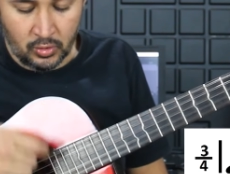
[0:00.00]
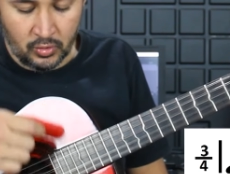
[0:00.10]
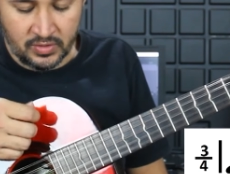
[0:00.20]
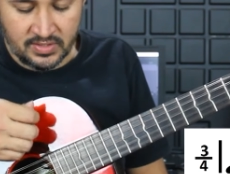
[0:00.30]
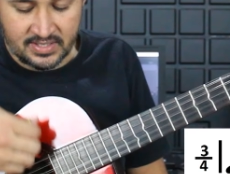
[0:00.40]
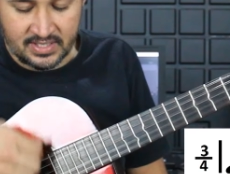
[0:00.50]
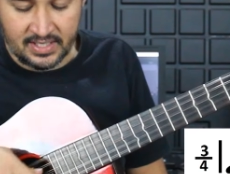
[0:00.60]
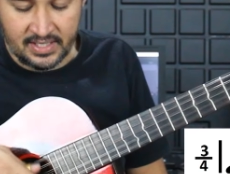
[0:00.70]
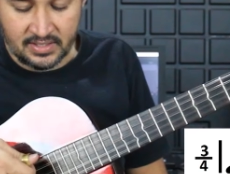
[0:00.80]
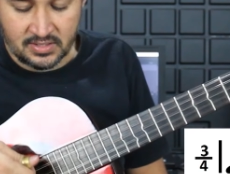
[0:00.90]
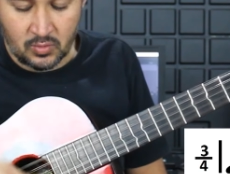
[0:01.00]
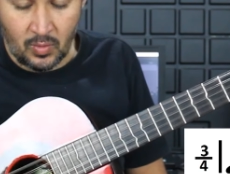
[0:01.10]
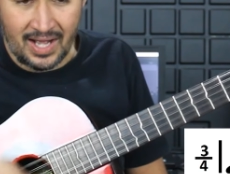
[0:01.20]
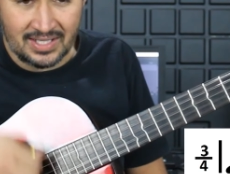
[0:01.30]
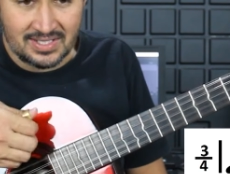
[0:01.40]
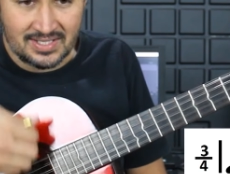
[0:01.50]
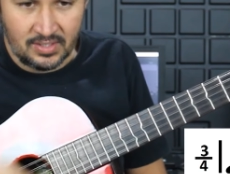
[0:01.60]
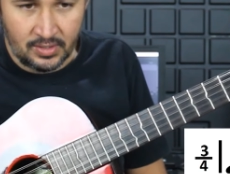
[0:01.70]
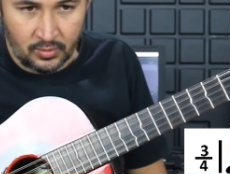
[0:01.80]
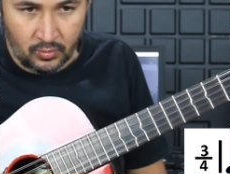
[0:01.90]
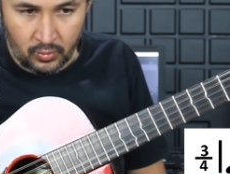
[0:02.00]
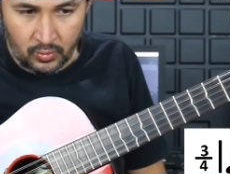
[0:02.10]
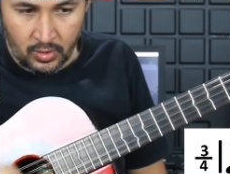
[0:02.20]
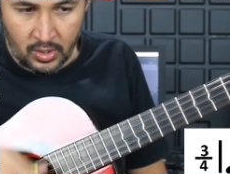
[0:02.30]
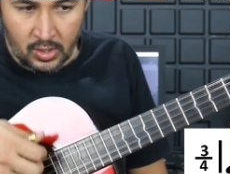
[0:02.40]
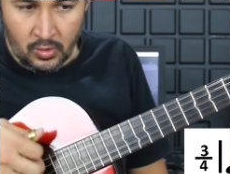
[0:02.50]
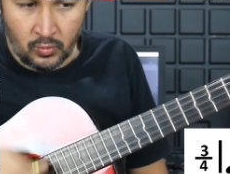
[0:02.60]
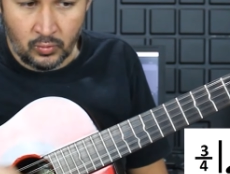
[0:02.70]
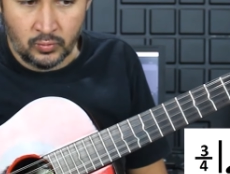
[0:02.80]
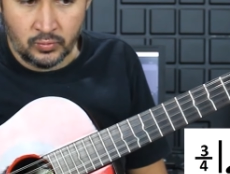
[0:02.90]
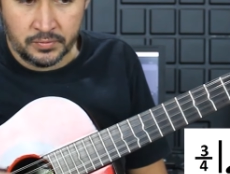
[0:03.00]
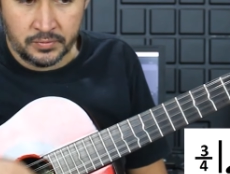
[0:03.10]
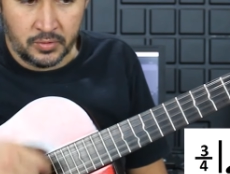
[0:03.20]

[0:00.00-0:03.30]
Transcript: dois, três, quatro, cinco. Um,